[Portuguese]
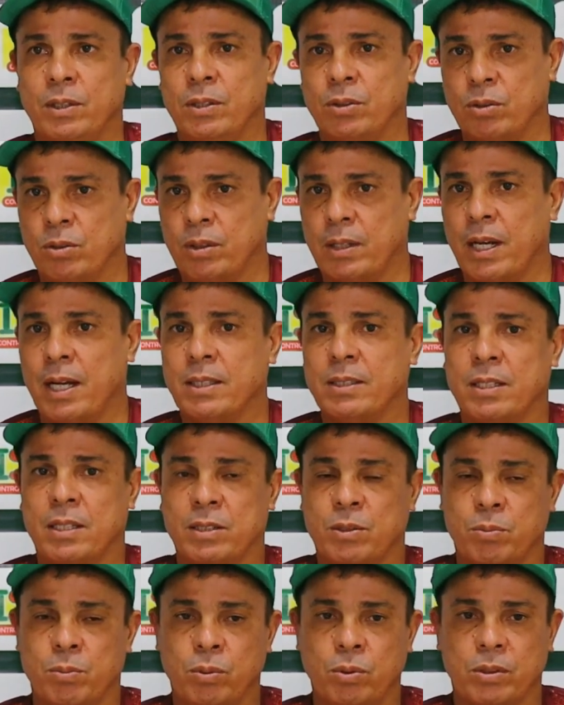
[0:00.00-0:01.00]
os resultados,
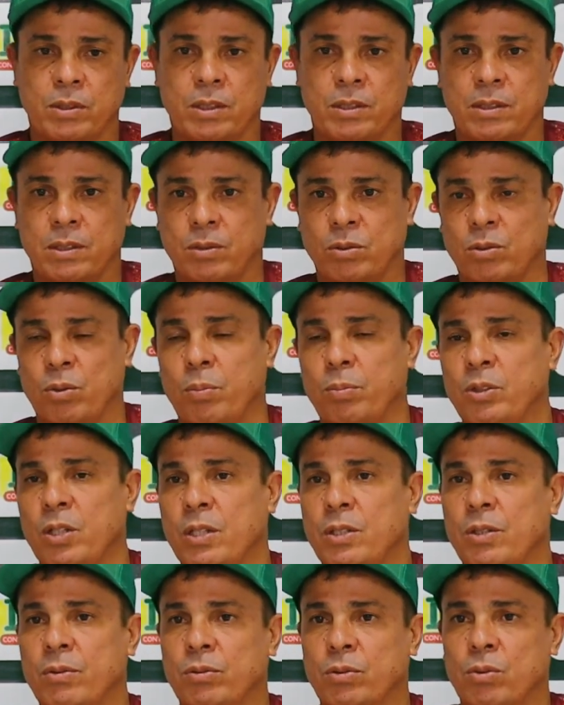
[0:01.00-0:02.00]
as buscas, os
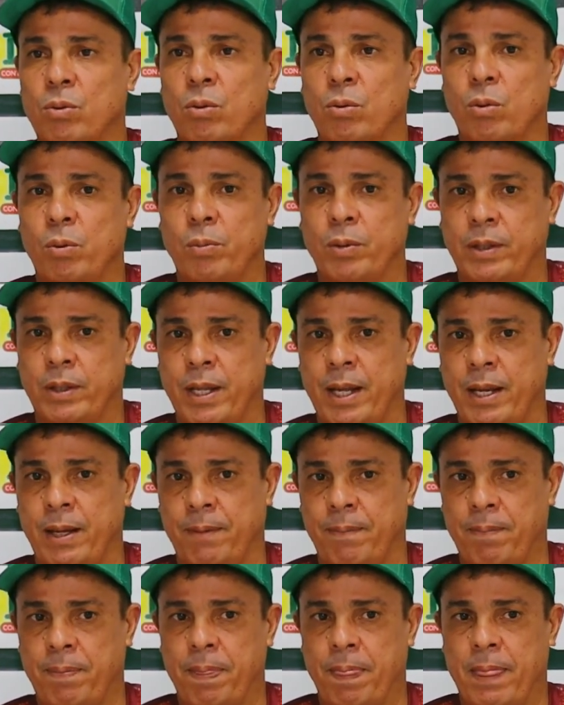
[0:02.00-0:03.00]
objetivos que o clube
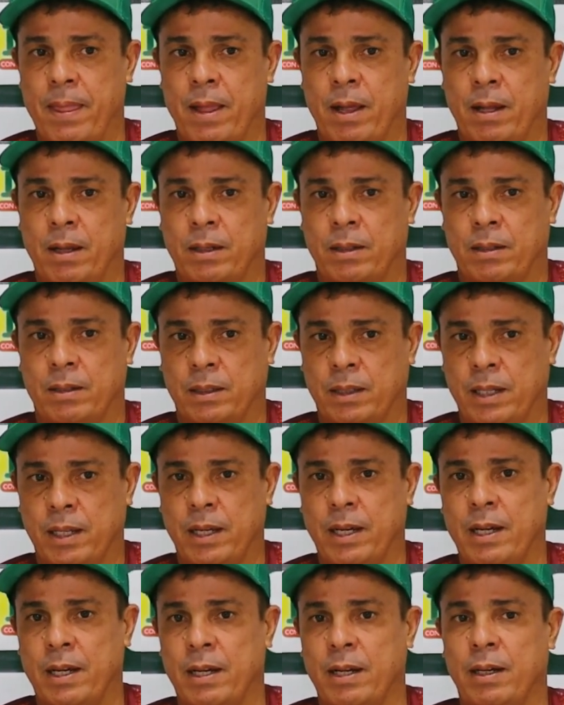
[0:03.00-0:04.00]
tem,
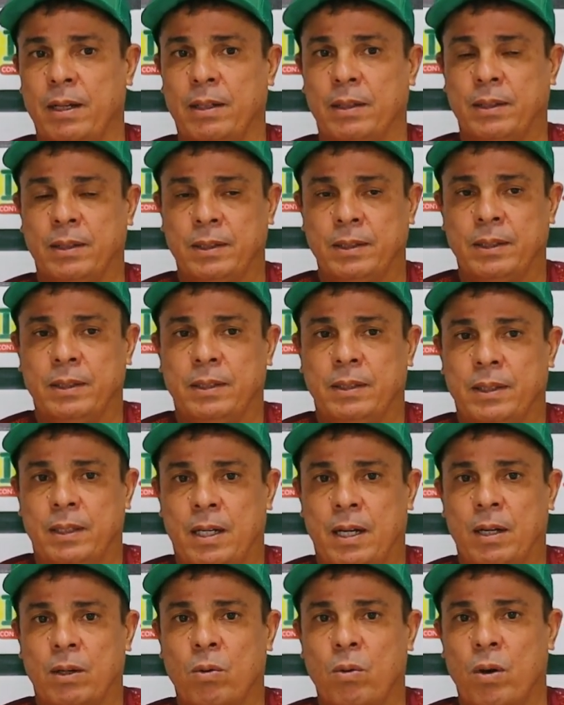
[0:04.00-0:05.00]
que é
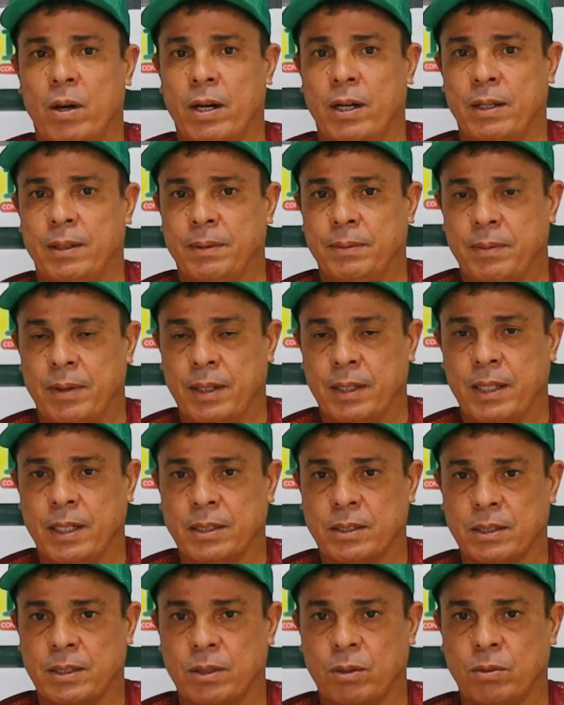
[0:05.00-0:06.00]
agora a
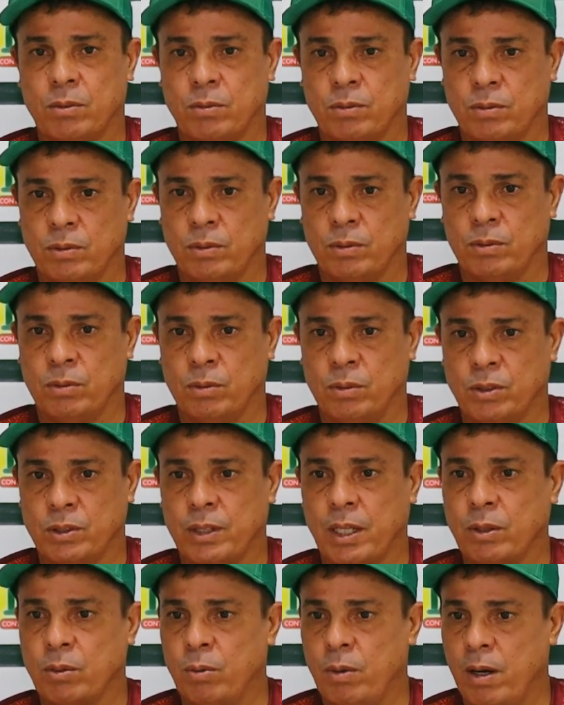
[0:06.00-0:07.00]
questão do
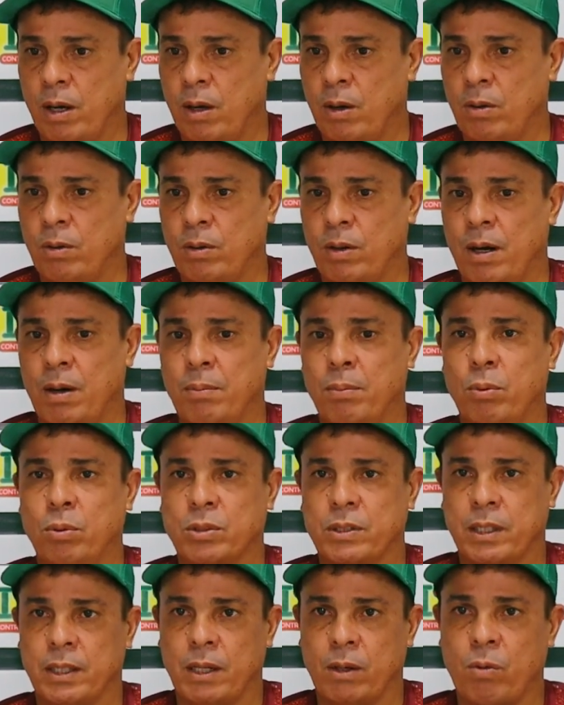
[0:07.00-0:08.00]
estadual, a
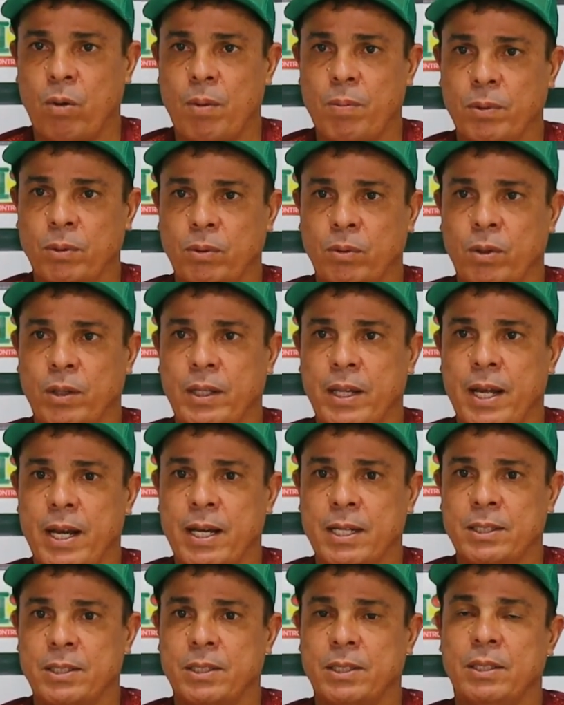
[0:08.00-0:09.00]
busca na Copa do
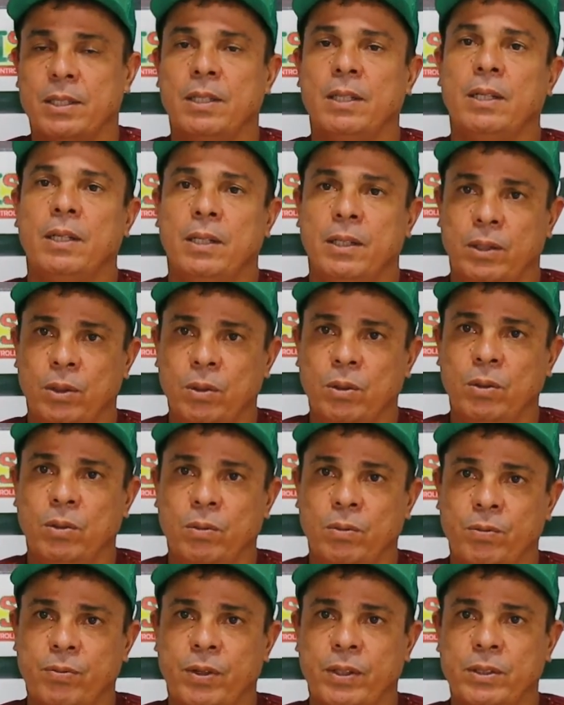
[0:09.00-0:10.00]
Nordeste e
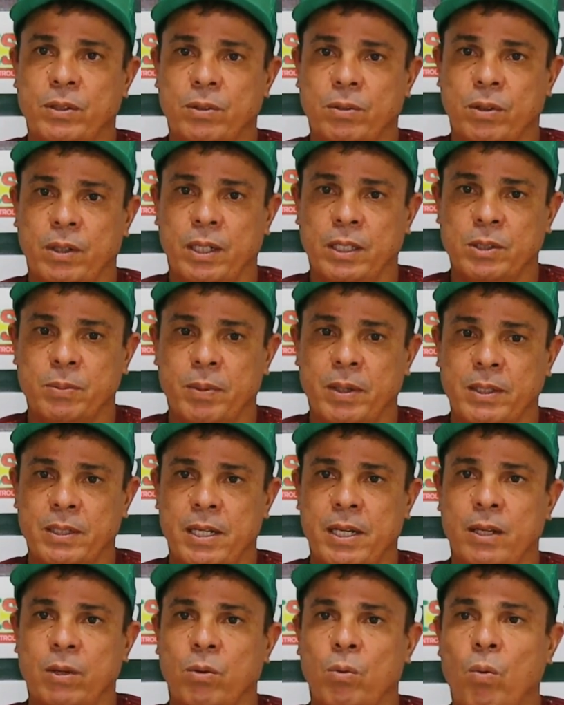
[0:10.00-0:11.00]
fazer um grande
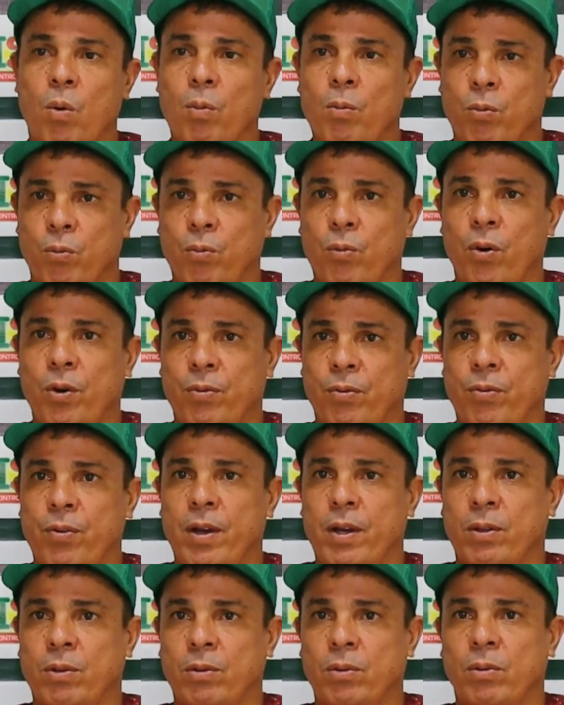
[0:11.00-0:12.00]
brasileiro como foi
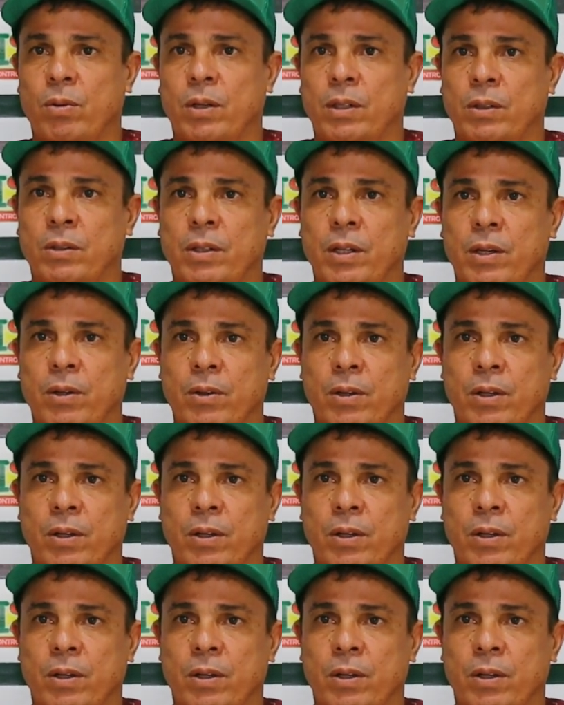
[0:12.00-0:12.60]
feito no ano